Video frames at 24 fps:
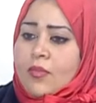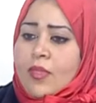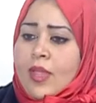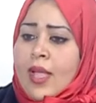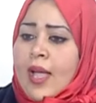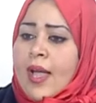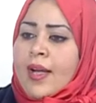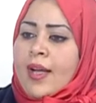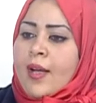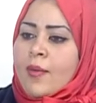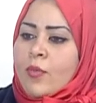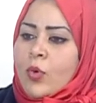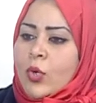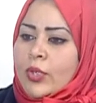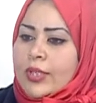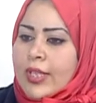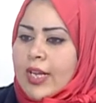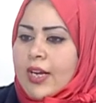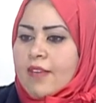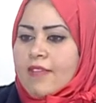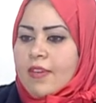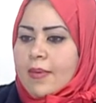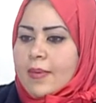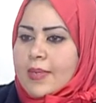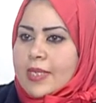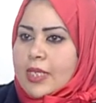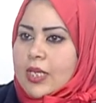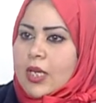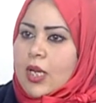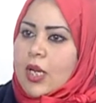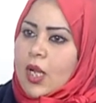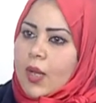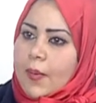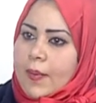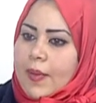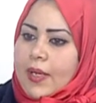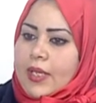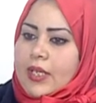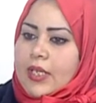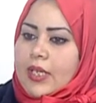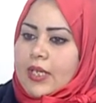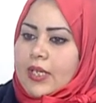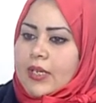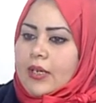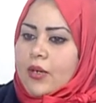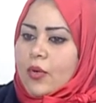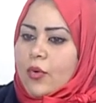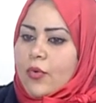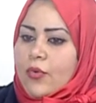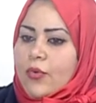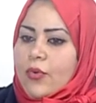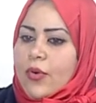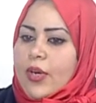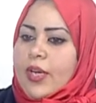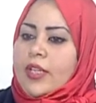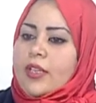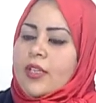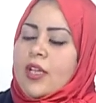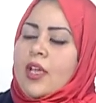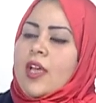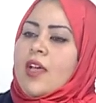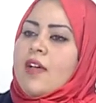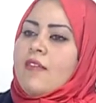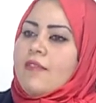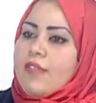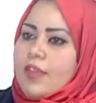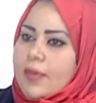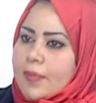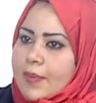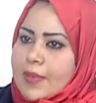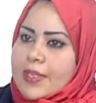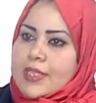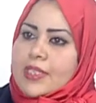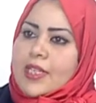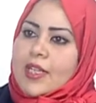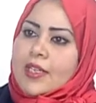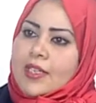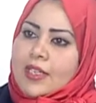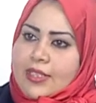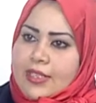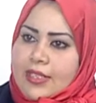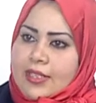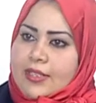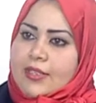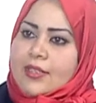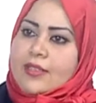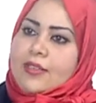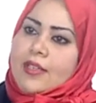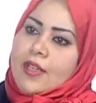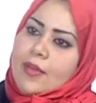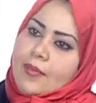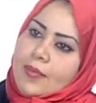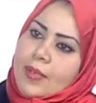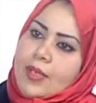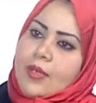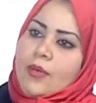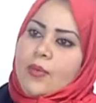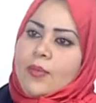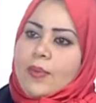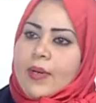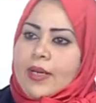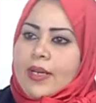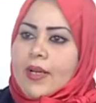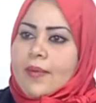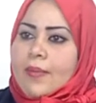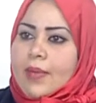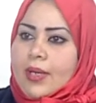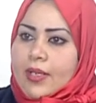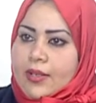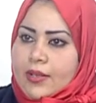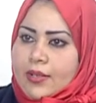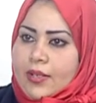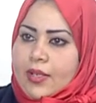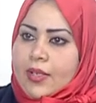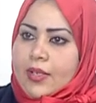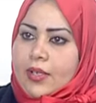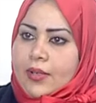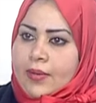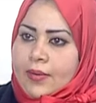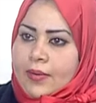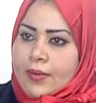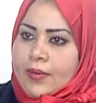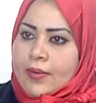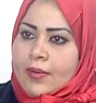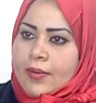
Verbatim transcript: حاجه مختلفه مثلا الابيض غير الاوف وايت فبستنى دي تتعمل وبعدين اعمل الثانيه بس انا